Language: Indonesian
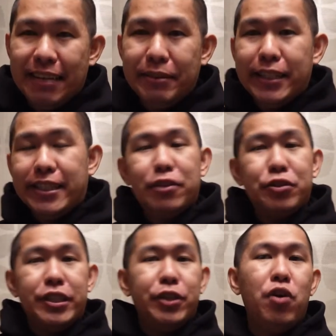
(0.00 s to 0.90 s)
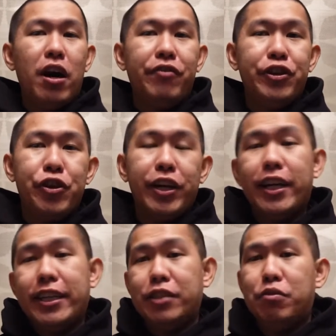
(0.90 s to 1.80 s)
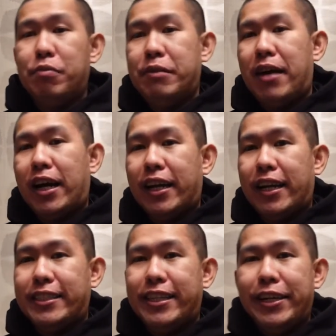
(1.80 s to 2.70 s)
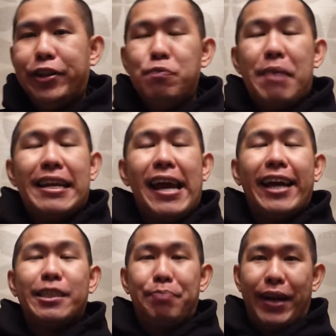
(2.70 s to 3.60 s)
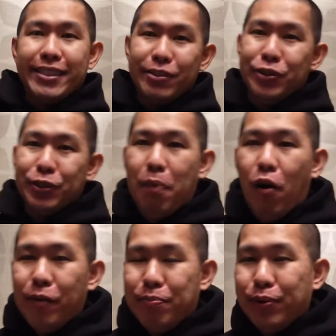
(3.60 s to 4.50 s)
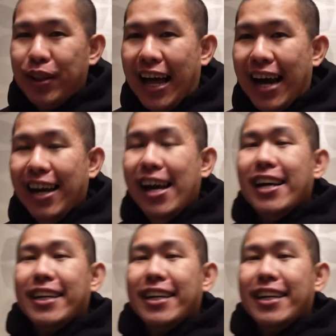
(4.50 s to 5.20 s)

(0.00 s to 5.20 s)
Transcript: Tapi di Century City gue gak videoin karena kita cuma beli makanan aja, yaitu Panda Express untuk bawa pulang.